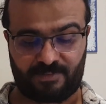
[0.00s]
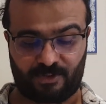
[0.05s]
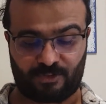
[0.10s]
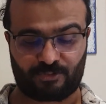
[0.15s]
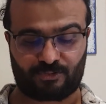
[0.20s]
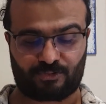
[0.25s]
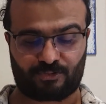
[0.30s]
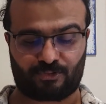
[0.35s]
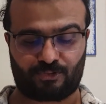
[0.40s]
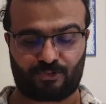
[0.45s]

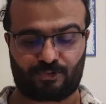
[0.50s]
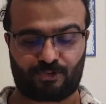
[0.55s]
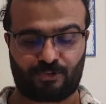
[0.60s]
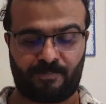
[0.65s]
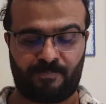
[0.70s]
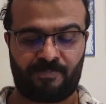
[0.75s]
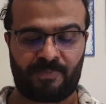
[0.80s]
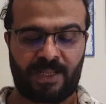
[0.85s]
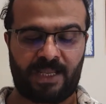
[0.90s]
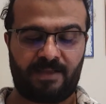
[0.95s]
33.
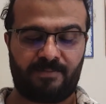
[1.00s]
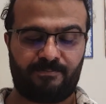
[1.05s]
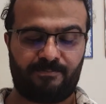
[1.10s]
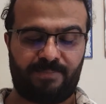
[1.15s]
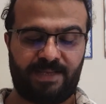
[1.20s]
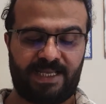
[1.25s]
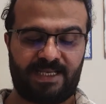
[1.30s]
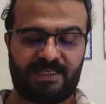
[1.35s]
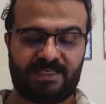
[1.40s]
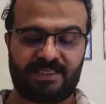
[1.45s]

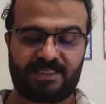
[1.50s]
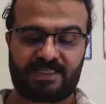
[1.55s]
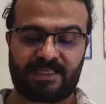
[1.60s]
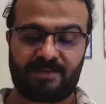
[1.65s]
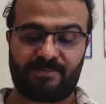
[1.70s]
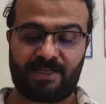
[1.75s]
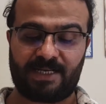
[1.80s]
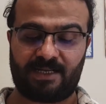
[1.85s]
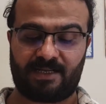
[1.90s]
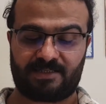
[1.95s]
Belki
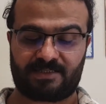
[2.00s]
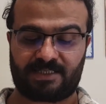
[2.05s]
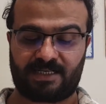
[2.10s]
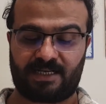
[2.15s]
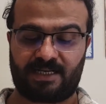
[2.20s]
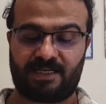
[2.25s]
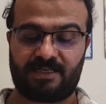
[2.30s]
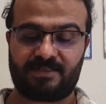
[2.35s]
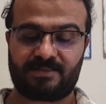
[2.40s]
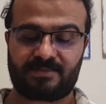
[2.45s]
temel
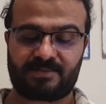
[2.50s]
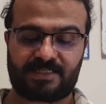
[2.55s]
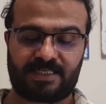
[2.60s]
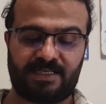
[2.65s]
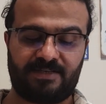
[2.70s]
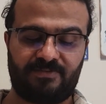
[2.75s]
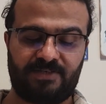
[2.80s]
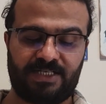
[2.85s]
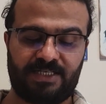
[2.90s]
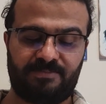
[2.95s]
hata
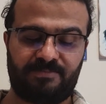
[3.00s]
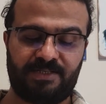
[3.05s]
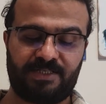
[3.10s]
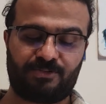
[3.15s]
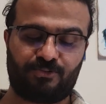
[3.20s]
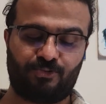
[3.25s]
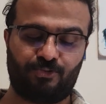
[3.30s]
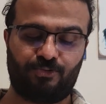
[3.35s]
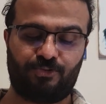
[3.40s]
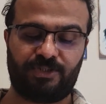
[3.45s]
sevgiyi
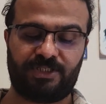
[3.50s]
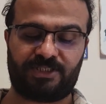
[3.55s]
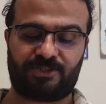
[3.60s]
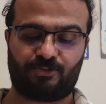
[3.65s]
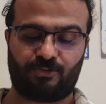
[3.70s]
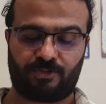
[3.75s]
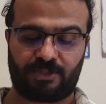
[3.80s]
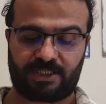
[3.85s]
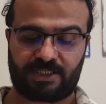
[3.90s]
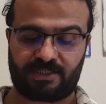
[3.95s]
bir duygu işi
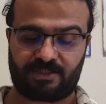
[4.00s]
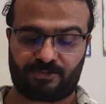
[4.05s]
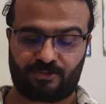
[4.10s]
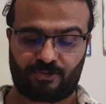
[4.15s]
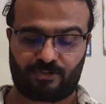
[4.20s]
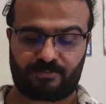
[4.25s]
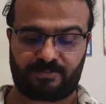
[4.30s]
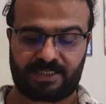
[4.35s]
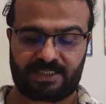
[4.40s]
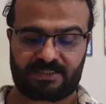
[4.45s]
olarak
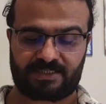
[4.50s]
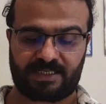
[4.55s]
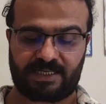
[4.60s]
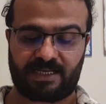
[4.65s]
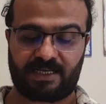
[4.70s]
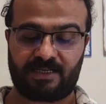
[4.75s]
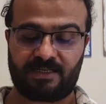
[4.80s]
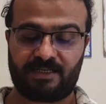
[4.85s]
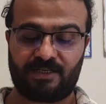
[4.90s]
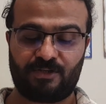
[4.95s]

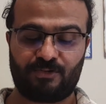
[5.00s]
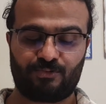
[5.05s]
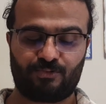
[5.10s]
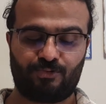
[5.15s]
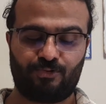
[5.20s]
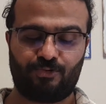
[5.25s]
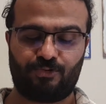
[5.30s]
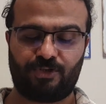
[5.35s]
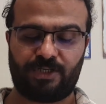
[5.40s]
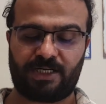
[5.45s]
görmekte.
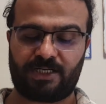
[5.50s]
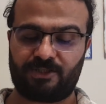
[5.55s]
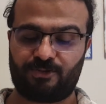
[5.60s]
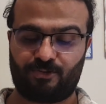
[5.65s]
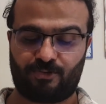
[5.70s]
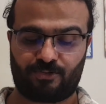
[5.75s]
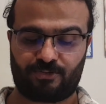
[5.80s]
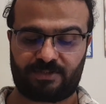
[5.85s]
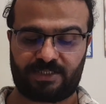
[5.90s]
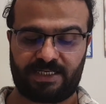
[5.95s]
Duygu yanı
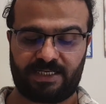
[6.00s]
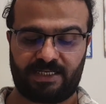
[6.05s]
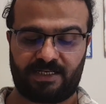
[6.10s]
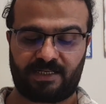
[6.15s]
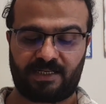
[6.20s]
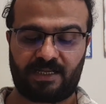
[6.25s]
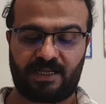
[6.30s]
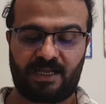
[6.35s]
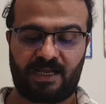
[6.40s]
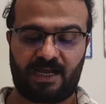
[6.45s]
yok değil
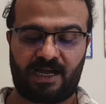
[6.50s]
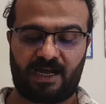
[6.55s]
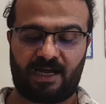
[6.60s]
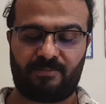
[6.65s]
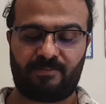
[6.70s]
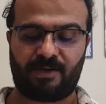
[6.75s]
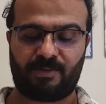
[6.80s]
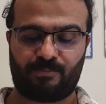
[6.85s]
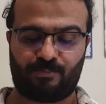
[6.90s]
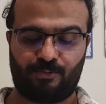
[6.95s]

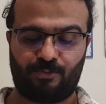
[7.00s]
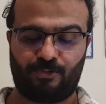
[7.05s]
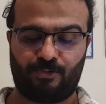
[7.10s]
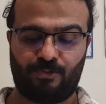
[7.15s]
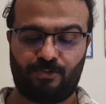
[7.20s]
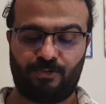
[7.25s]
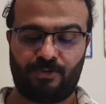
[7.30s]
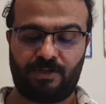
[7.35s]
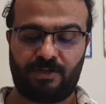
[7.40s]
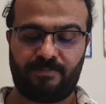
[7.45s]
ama
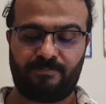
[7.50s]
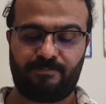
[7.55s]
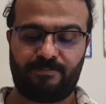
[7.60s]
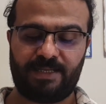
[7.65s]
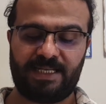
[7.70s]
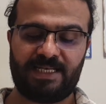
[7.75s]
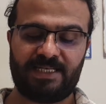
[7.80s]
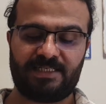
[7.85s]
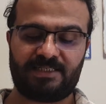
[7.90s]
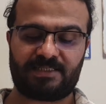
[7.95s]
bu
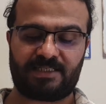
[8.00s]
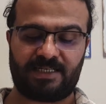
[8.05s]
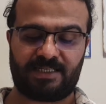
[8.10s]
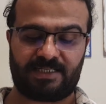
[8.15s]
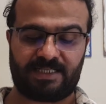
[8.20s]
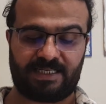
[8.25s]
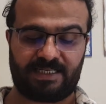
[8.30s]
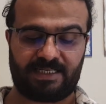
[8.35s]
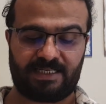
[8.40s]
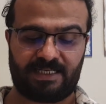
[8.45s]
bilinçle
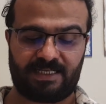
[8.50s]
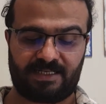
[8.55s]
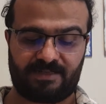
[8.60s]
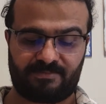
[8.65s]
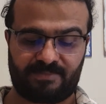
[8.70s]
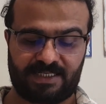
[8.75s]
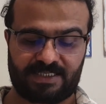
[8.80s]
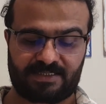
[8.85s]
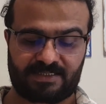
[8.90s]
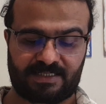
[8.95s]

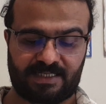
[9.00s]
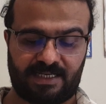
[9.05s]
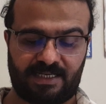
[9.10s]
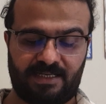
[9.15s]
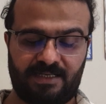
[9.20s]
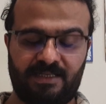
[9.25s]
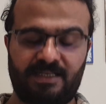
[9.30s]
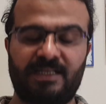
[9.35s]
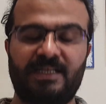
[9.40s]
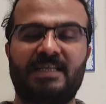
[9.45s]

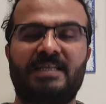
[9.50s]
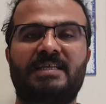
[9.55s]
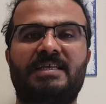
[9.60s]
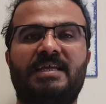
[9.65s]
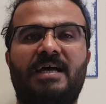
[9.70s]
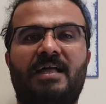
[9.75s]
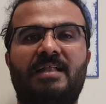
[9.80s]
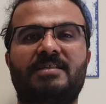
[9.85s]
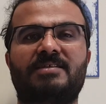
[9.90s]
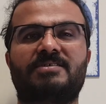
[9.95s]
dengelenmezse
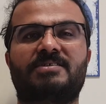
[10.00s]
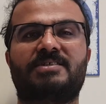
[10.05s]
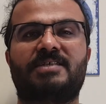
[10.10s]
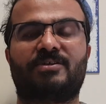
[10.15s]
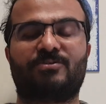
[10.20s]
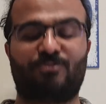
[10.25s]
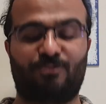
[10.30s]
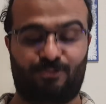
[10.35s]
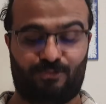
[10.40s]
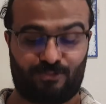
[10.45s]

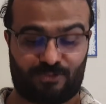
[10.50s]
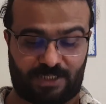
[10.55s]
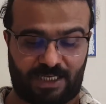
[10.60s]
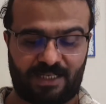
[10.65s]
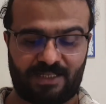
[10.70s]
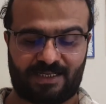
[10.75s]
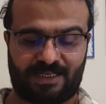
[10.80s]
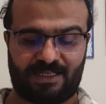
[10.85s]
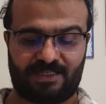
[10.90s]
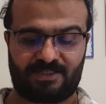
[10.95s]
yalnızca
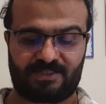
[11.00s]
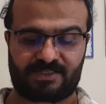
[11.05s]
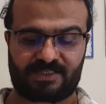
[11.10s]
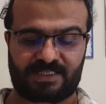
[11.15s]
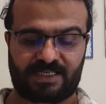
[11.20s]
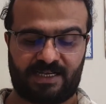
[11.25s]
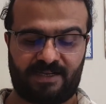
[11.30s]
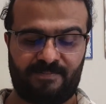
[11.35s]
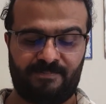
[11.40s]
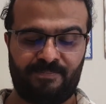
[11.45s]
duygusal
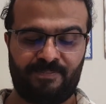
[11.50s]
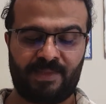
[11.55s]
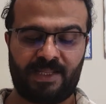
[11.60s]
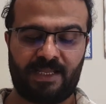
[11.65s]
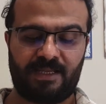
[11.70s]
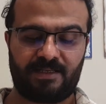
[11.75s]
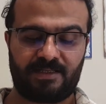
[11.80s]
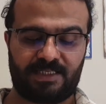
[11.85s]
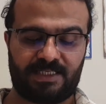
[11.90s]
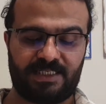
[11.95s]
kalırsa
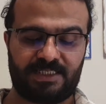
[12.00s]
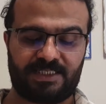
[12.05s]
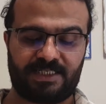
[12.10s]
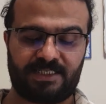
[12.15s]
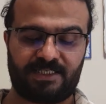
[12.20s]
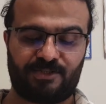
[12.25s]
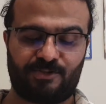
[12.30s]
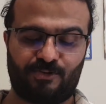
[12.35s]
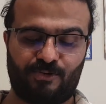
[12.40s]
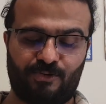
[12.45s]

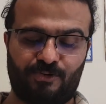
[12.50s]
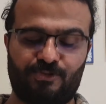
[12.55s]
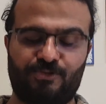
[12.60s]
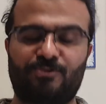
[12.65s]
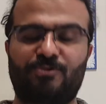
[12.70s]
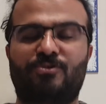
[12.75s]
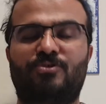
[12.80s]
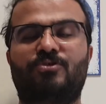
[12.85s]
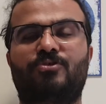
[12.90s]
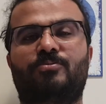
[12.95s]
kişinin
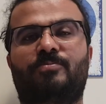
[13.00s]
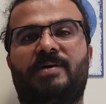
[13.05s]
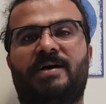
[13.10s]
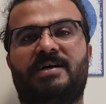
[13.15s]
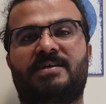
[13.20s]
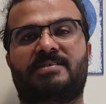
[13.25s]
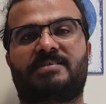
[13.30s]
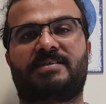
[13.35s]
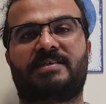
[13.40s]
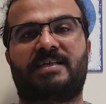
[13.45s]
özgürlüğü
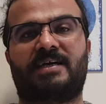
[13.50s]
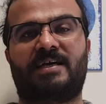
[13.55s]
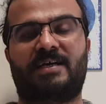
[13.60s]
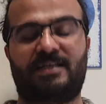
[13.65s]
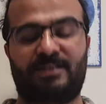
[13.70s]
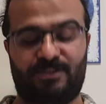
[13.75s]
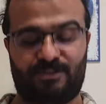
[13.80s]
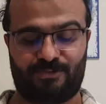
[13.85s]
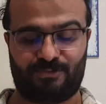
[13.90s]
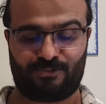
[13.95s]
pahasına
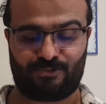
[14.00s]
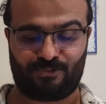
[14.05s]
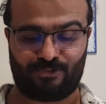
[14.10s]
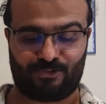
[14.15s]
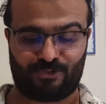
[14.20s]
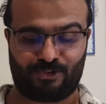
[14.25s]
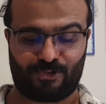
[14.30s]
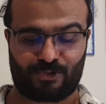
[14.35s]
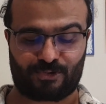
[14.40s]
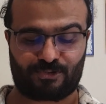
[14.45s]

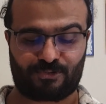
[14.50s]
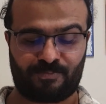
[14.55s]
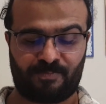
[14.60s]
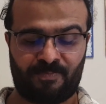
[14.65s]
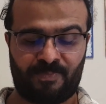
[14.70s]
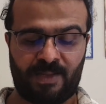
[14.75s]
yürüyor.